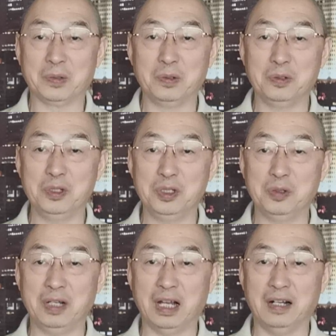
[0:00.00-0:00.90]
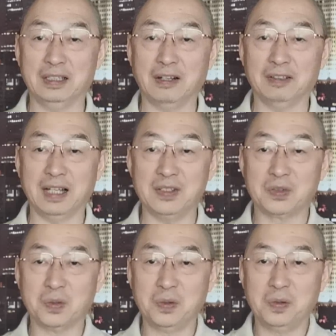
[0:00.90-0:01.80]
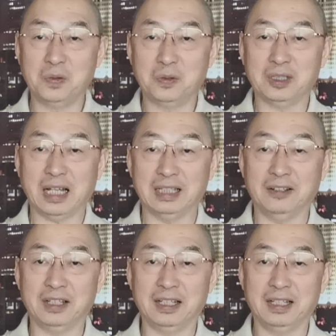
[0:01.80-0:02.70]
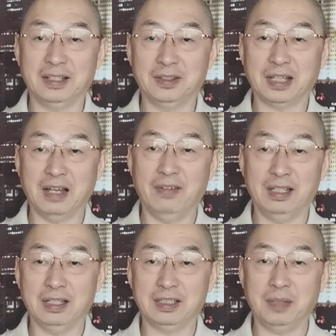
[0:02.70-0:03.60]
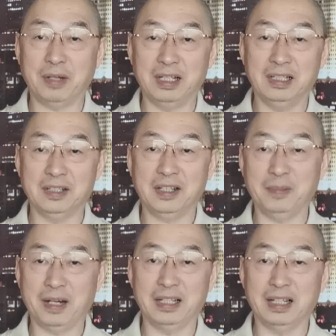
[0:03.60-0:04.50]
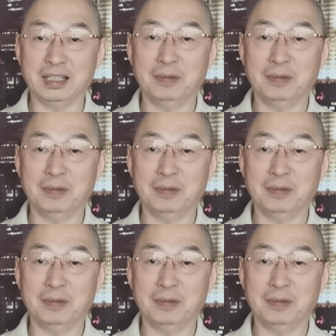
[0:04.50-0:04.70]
共军就有两颗导弹，咚打到这个台湾的这边一个，这边一个，